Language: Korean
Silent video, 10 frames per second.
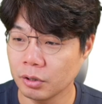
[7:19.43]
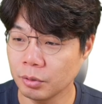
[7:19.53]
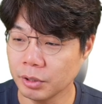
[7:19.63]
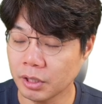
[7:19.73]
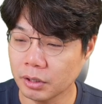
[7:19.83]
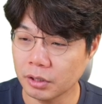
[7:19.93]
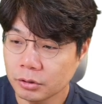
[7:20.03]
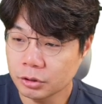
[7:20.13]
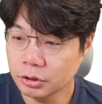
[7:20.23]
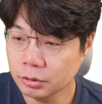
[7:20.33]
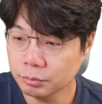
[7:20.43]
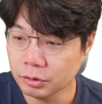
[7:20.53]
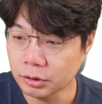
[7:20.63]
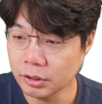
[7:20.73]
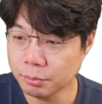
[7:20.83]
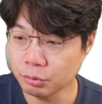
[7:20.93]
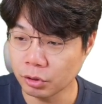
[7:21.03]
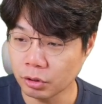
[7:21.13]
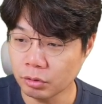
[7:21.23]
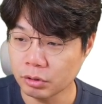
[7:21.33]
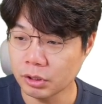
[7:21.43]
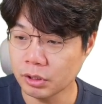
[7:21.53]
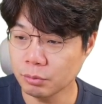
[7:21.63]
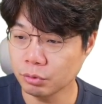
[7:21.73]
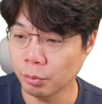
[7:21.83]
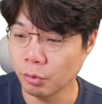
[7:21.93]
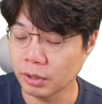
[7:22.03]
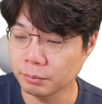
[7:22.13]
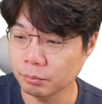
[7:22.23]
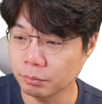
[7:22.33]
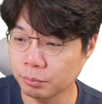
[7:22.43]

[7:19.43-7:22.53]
그러니까 지금 이때부터 이때부터 뭔가